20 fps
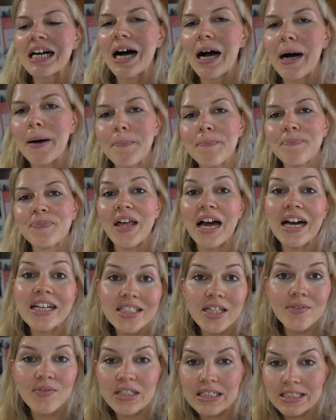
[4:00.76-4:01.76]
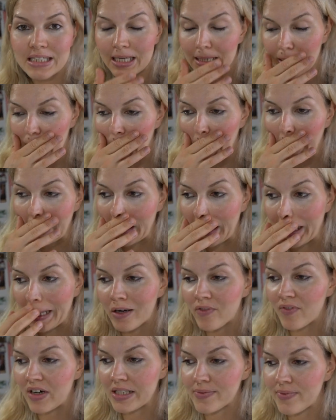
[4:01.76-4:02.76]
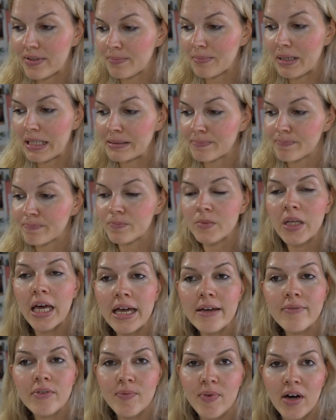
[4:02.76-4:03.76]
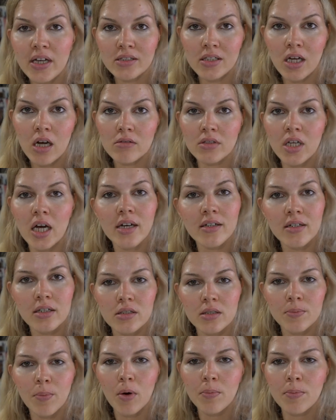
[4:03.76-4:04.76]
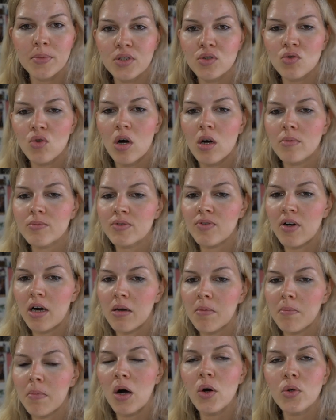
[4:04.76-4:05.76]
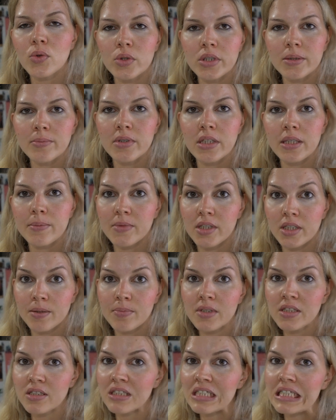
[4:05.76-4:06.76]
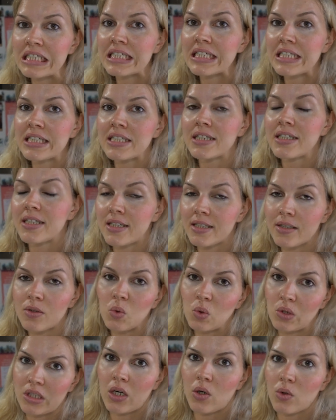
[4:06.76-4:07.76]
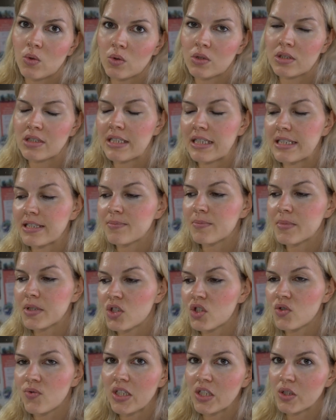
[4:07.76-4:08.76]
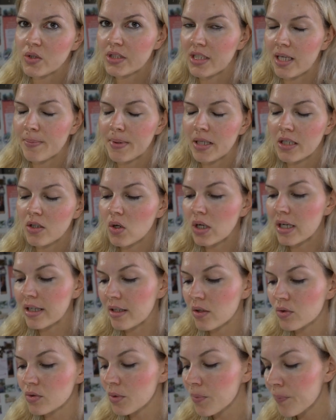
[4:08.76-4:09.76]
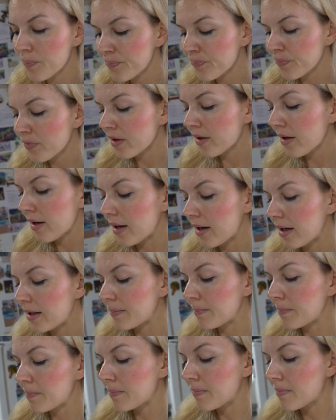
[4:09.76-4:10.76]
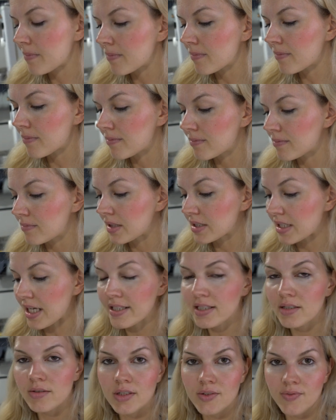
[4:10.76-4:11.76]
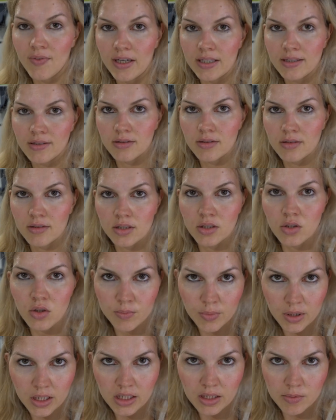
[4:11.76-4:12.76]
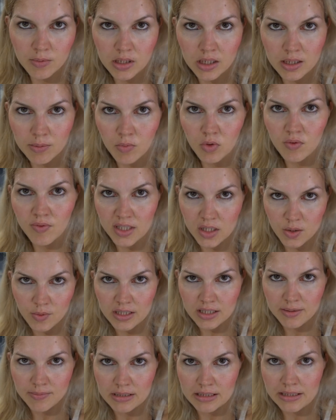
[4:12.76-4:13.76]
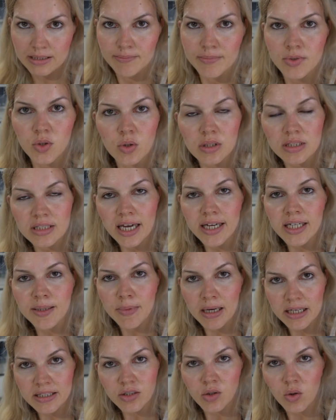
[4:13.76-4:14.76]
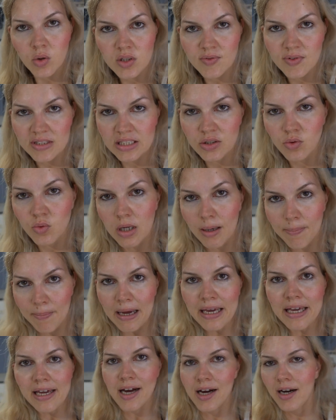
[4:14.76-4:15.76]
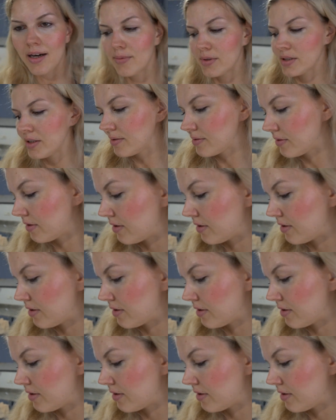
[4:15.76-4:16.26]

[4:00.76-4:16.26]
Ähm, da ich ja, wie gesagt, noch nicht genau weiß, weil die meinten, hey, wir fahren da und da hin, hast du Bock mitzukommen? Wir fahren im Auto und nehmen dich mit. Äh, ohne Auto ist hier echt ein bisschen schwierig und ich habe hier noch kein Auto. Ähm, das Einzige, was ich weiß, ist, ich soll ein Bikini mitnehmen und was zu essen mitnehmen. So, jetzt zeige ich mal ganz kurz, was ich so dabei habe.